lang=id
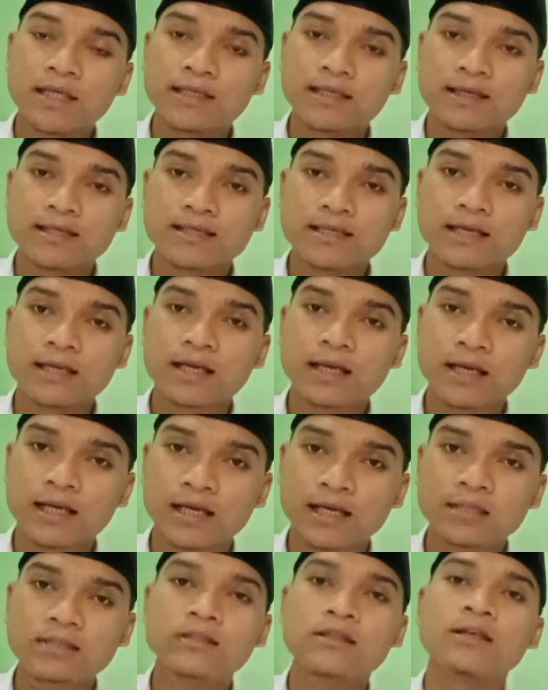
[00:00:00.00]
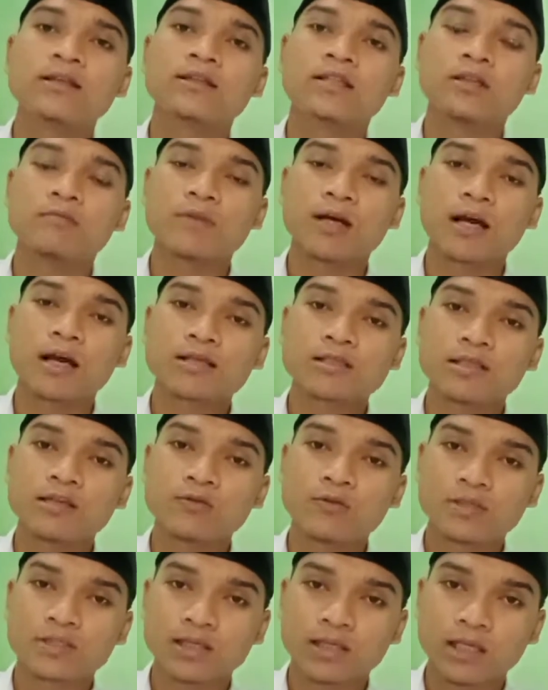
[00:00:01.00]
bila ada kesalahan. Terima kasih.
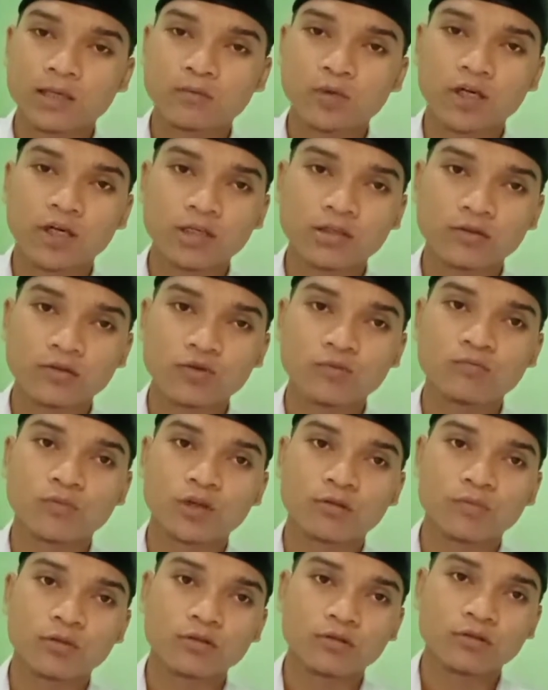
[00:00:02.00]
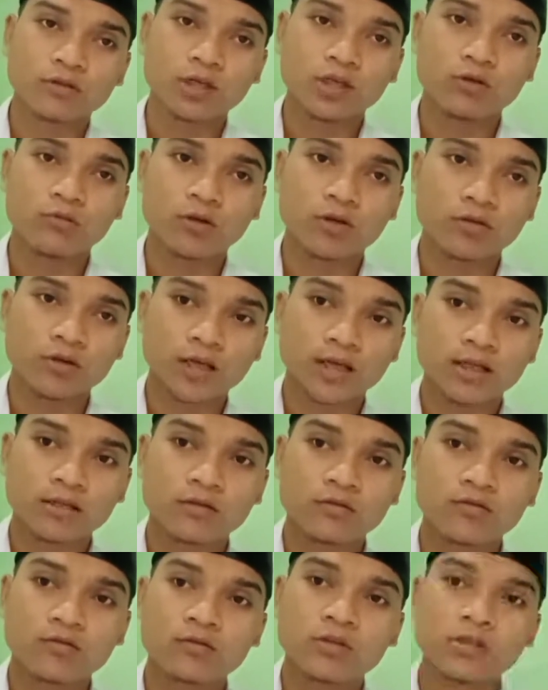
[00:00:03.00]
Wassalamualaikum warahmatullahi wabarakatuh.